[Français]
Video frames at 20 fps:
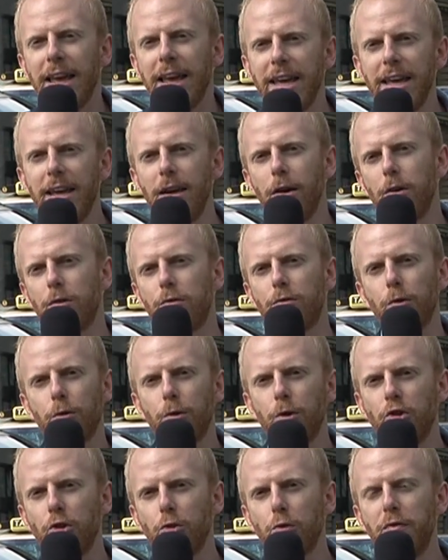Et euh, ce
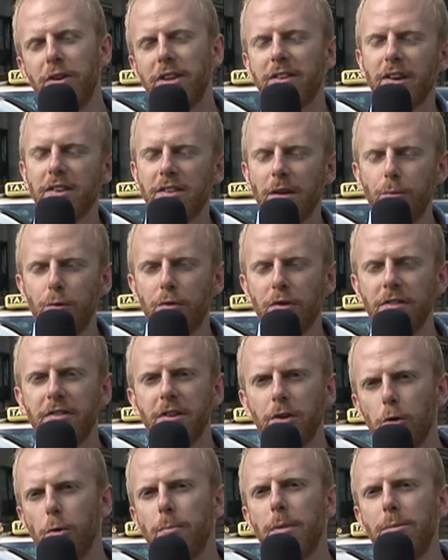que j'ai trouvé très amusant, c'est
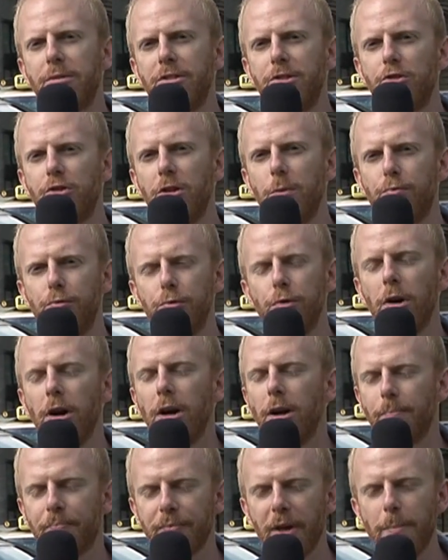que même si je n'ai pu
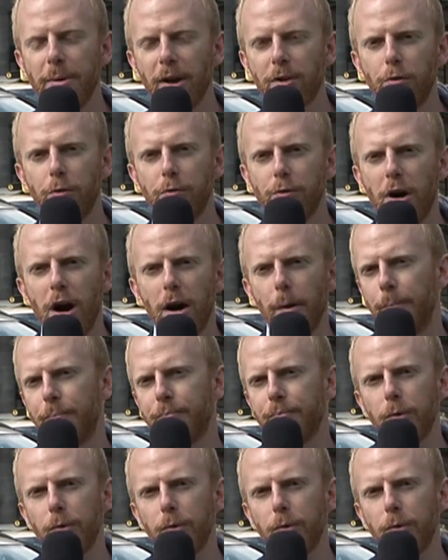apercevoir